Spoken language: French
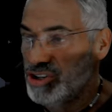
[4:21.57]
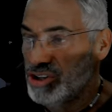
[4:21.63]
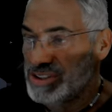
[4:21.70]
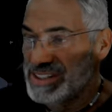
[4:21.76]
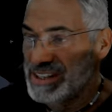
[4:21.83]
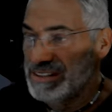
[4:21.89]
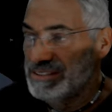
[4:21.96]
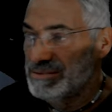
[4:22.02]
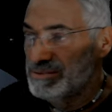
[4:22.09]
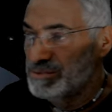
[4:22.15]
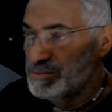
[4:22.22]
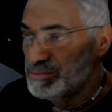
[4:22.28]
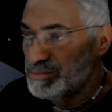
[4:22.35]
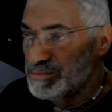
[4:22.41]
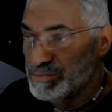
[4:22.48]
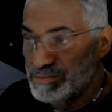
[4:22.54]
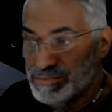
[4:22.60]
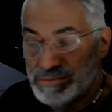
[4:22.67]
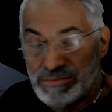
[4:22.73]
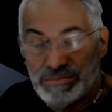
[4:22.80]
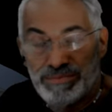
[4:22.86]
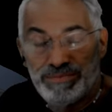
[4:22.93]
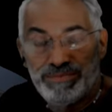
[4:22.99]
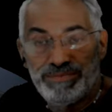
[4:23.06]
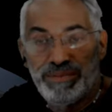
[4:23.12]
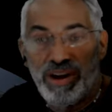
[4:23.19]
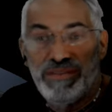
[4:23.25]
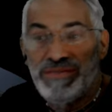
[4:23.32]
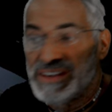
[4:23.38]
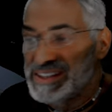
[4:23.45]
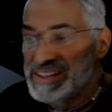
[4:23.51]
il y a cette
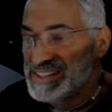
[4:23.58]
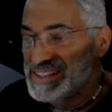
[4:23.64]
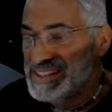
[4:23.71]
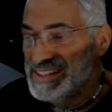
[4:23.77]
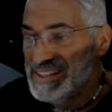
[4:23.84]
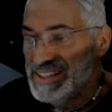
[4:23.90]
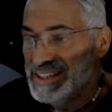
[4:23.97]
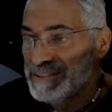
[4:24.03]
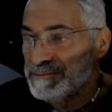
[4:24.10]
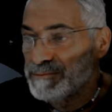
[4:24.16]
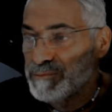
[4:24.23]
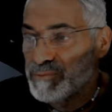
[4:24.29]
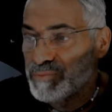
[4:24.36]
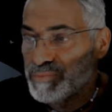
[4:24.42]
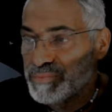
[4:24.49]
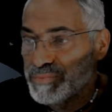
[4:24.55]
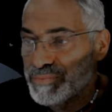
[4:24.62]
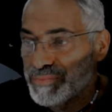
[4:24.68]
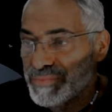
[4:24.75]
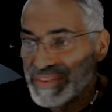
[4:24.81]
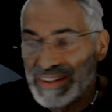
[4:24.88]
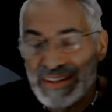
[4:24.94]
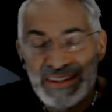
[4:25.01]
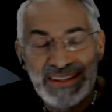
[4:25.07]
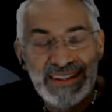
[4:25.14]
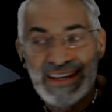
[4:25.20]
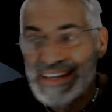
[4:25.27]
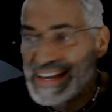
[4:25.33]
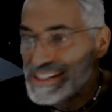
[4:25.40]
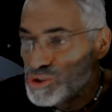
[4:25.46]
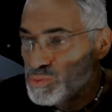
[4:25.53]
prophétie
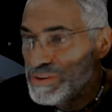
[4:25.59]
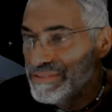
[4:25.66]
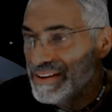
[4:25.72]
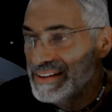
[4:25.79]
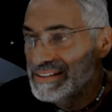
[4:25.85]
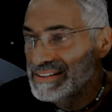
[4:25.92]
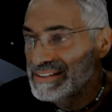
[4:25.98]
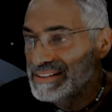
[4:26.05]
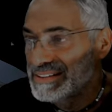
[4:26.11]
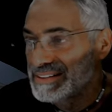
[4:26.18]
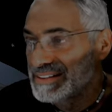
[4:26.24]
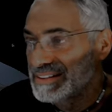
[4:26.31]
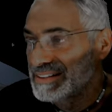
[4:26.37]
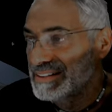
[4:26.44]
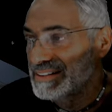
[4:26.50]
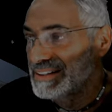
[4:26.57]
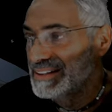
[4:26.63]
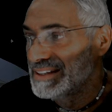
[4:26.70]
qui est la suivante,